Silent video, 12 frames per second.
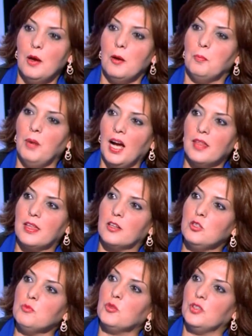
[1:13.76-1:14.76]
بعضها
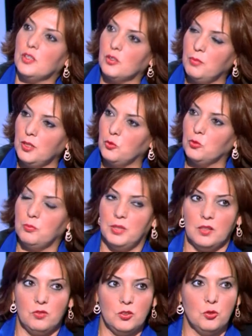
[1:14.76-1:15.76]
يمكن اثباته
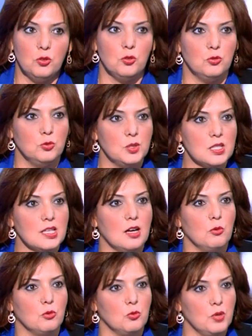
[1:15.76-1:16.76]
بدي فيديو
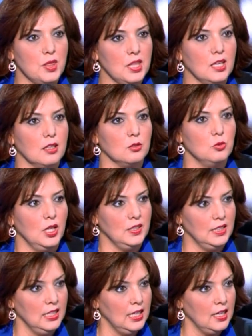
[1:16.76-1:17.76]
وتصاور وثائق
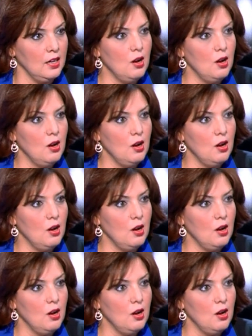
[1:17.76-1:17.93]
وادله